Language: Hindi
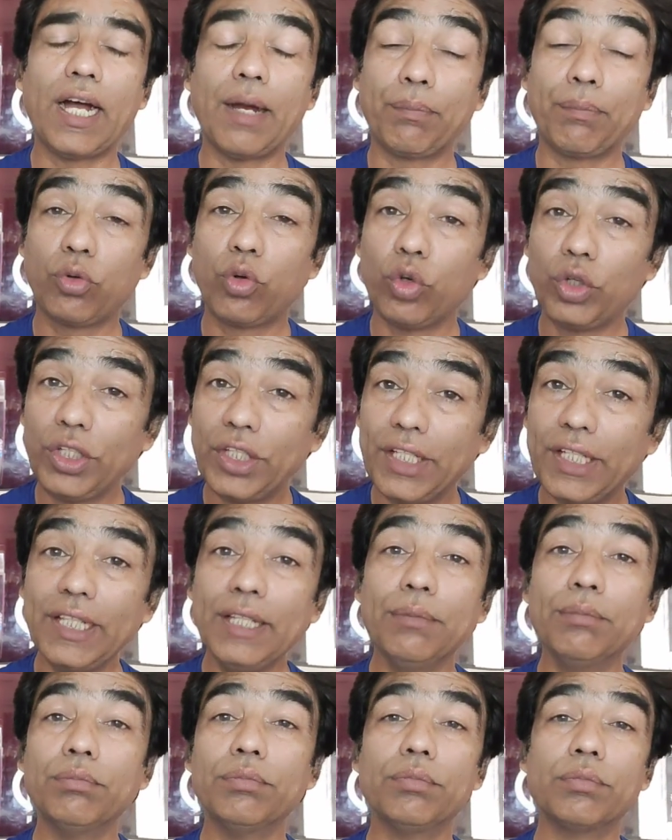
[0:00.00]
आपको
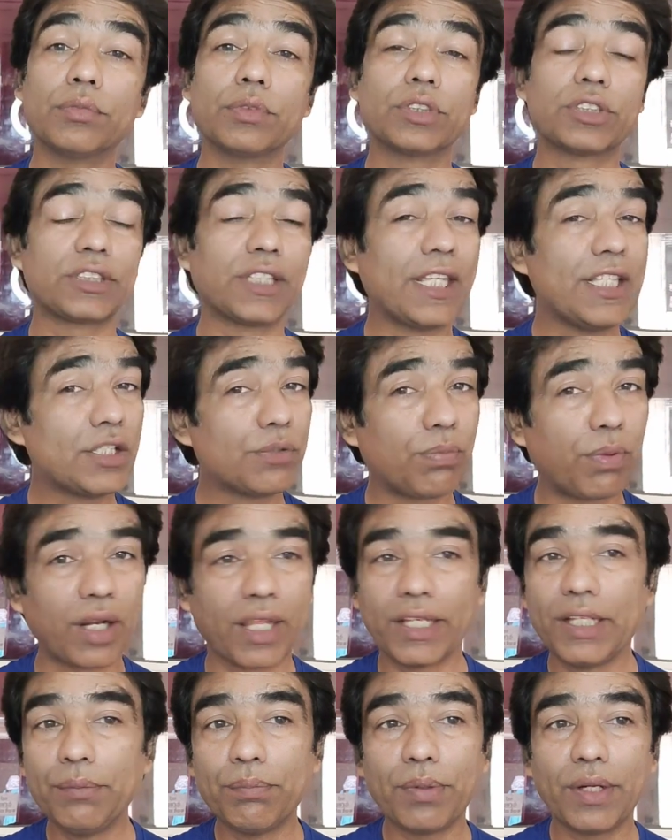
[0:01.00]
टीम साइज
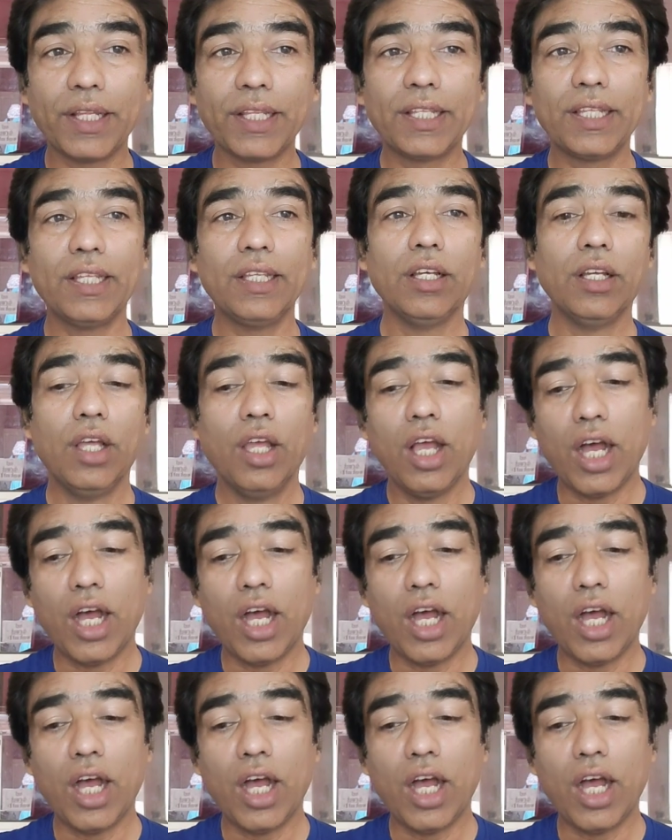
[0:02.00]
बढ़ानी पड़ेगी